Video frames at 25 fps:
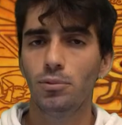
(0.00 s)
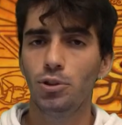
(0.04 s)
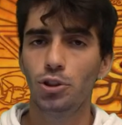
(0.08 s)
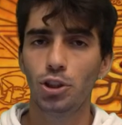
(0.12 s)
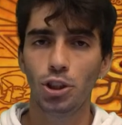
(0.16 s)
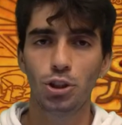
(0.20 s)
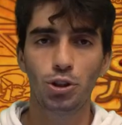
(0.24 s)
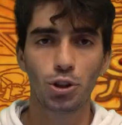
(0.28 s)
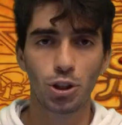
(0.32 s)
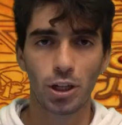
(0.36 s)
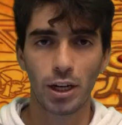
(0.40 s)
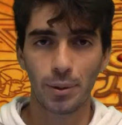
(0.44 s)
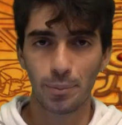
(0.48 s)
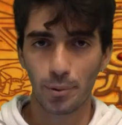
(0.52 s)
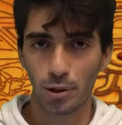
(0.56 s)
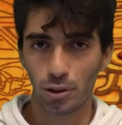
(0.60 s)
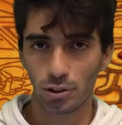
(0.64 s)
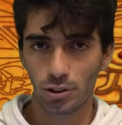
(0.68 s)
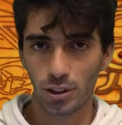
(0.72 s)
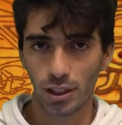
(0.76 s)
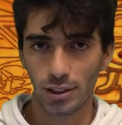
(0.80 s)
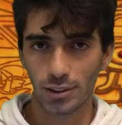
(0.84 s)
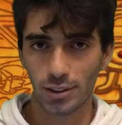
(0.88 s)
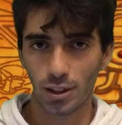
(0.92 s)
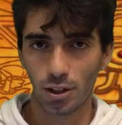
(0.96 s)
Ciccio Gamer
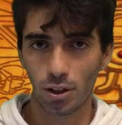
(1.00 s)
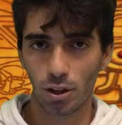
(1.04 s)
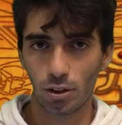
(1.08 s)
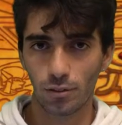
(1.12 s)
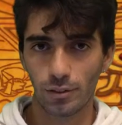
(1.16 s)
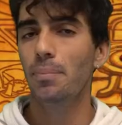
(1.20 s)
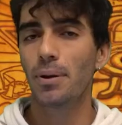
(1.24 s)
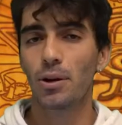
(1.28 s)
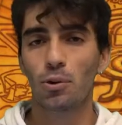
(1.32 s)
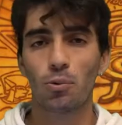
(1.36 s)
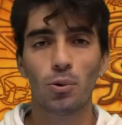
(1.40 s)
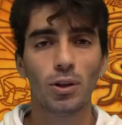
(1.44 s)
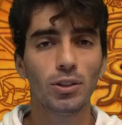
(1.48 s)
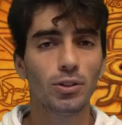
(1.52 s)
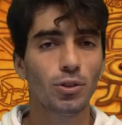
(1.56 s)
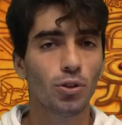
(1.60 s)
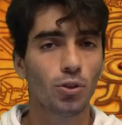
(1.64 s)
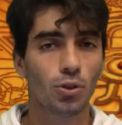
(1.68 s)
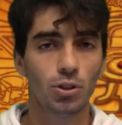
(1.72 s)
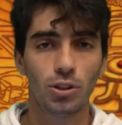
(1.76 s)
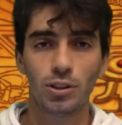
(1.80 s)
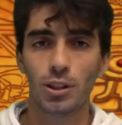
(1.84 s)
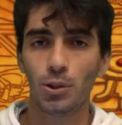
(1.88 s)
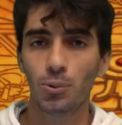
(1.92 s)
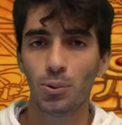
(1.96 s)
89. Per quanto
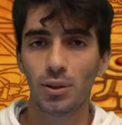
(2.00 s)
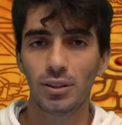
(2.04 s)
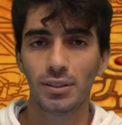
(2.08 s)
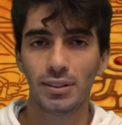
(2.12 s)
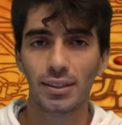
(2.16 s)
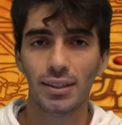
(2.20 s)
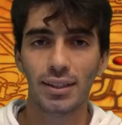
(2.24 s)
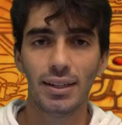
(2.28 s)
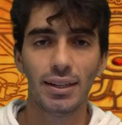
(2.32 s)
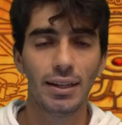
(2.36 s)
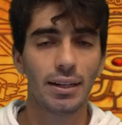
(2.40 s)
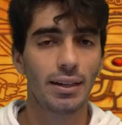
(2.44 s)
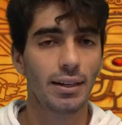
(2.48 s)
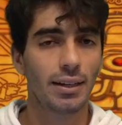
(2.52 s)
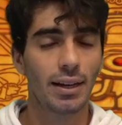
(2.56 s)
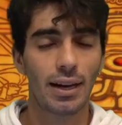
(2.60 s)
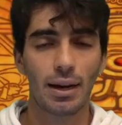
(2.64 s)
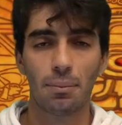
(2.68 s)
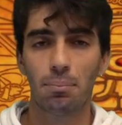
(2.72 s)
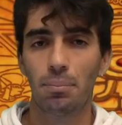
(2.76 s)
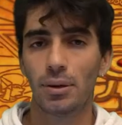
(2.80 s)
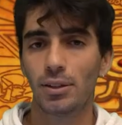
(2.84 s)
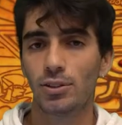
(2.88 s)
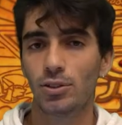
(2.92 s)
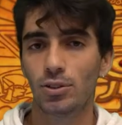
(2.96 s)
continua a dire che è
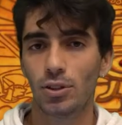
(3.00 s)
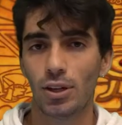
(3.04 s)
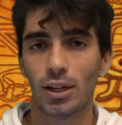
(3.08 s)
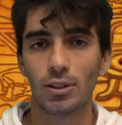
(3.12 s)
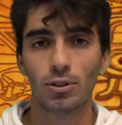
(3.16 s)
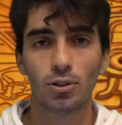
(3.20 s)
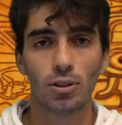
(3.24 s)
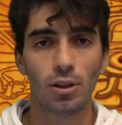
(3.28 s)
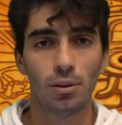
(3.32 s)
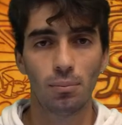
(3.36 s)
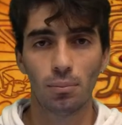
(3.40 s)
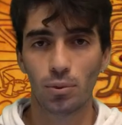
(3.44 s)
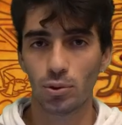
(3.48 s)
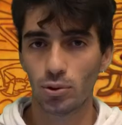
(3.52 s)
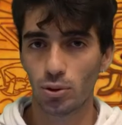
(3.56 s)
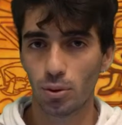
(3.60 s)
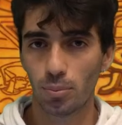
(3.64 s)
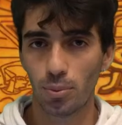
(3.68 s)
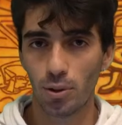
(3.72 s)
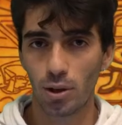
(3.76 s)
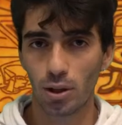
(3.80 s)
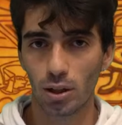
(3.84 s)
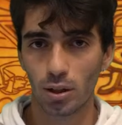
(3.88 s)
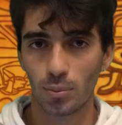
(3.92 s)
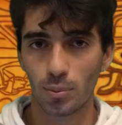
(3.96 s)
appassionato del mondo
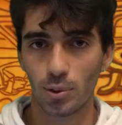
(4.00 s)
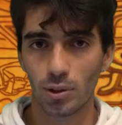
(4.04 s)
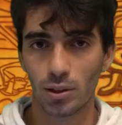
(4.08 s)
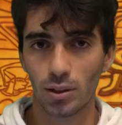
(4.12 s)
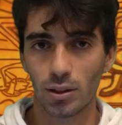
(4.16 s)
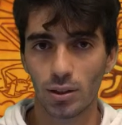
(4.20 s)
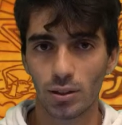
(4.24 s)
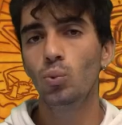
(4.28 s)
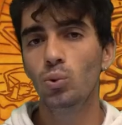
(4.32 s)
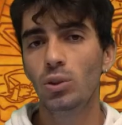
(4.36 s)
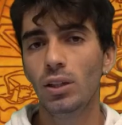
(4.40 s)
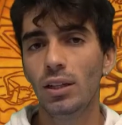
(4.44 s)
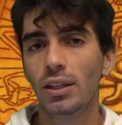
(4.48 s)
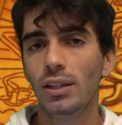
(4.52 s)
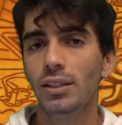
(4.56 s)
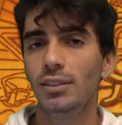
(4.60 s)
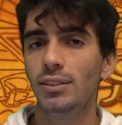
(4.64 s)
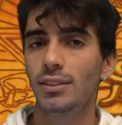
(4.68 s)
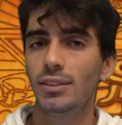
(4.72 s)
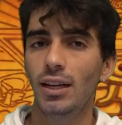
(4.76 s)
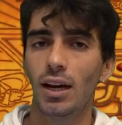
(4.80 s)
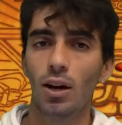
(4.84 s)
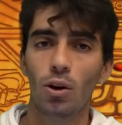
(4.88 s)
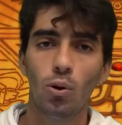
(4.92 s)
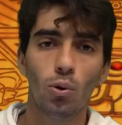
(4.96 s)
Pokémon,
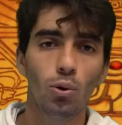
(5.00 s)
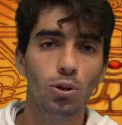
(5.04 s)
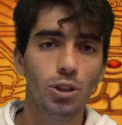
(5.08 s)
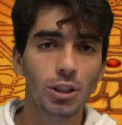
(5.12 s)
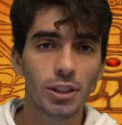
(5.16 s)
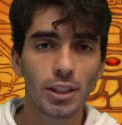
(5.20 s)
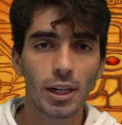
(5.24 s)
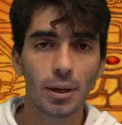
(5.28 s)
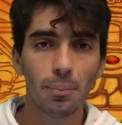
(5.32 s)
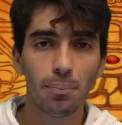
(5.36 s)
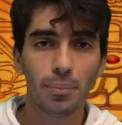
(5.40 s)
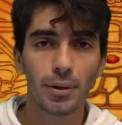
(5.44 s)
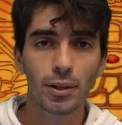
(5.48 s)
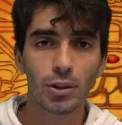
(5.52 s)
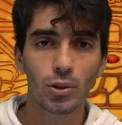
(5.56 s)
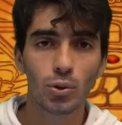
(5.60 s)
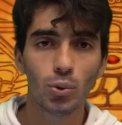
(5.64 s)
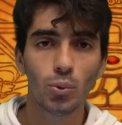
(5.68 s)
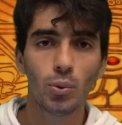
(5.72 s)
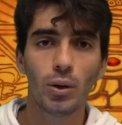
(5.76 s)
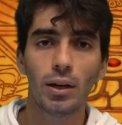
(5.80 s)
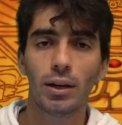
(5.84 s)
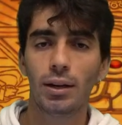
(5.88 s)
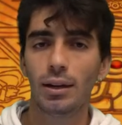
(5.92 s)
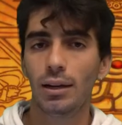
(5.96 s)
utilizza ogni
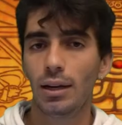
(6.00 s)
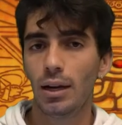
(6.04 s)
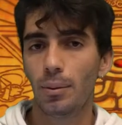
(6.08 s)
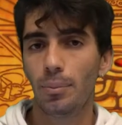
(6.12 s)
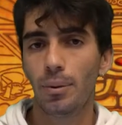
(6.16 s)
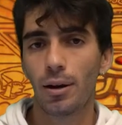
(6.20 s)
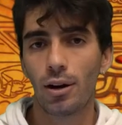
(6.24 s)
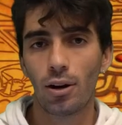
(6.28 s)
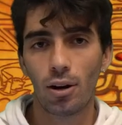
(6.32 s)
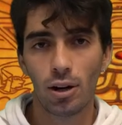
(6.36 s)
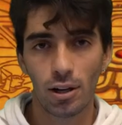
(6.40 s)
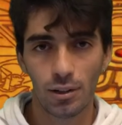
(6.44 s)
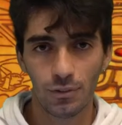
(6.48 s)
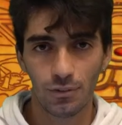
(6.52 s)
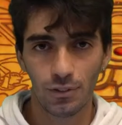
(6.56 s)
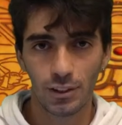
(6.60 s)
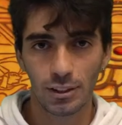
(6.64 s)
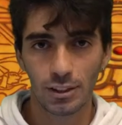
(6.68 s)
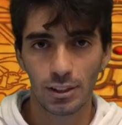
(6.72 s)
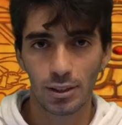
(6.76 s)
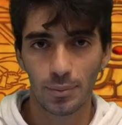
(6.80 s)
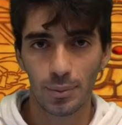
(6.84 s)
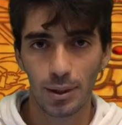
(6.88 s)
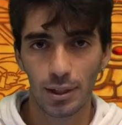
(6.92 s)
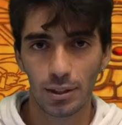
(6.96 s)
3x2 la parola
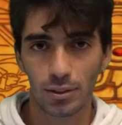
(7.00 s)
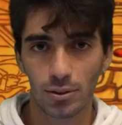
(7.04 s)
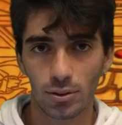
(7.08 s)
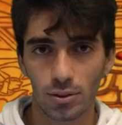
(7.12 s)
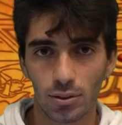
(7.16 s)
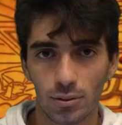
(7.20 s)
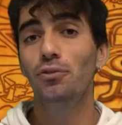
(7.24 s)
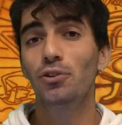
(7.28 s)
investimento.